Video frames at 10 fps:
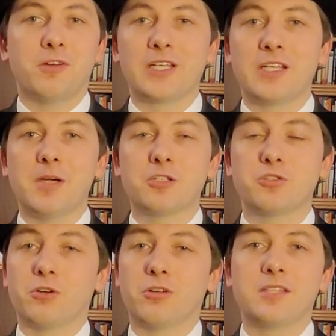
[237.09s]
avec
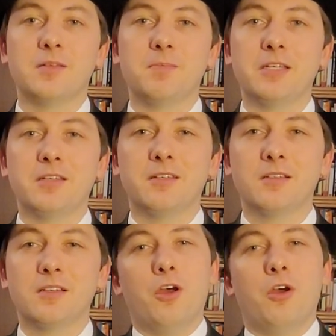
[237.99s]
l'image de l'anglais typique.
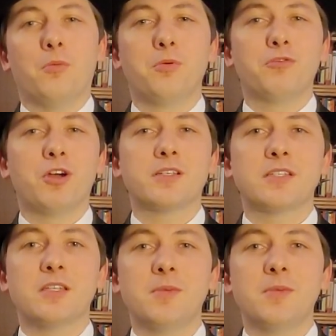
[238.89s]
On peut voir cette